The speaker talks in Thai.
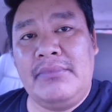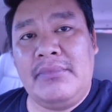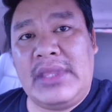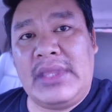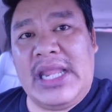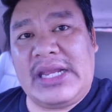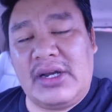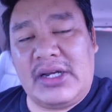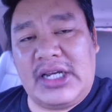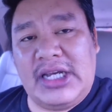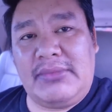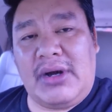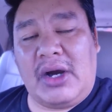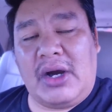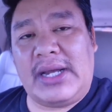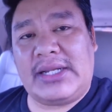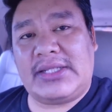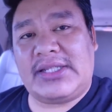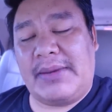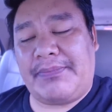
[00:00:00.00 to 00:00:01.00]
นั่นก็คือบอก
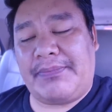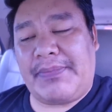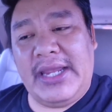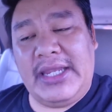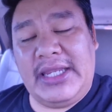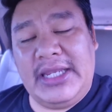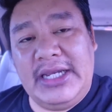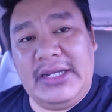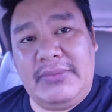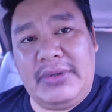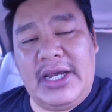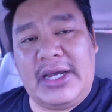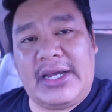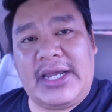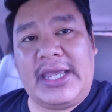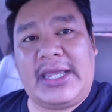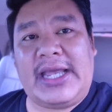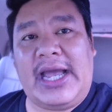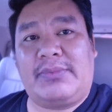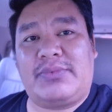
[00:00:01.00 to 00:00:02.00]
ว่าจะไปยื่นเรื่อง
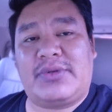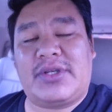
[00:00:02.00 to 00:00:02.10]
ให้กับ